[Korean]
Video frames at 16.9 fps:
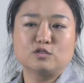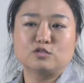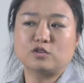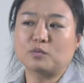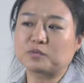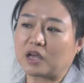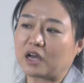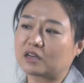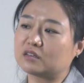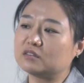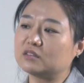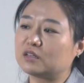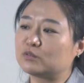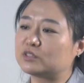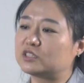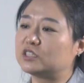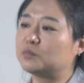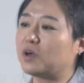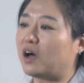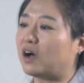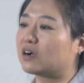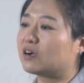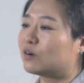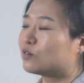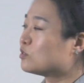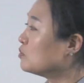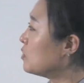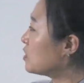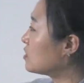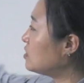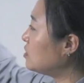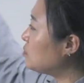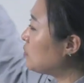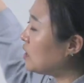수업 다 끝나도 집에 안 가고
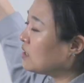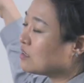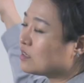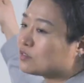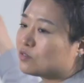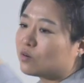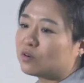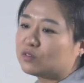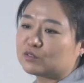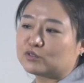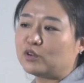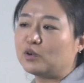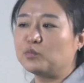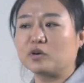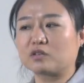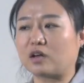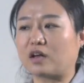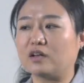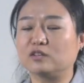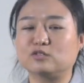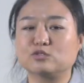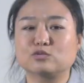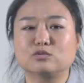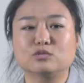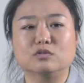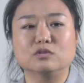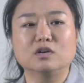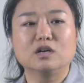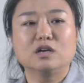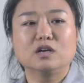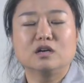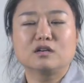막 칠판에다 써가지고 설명 다 해주고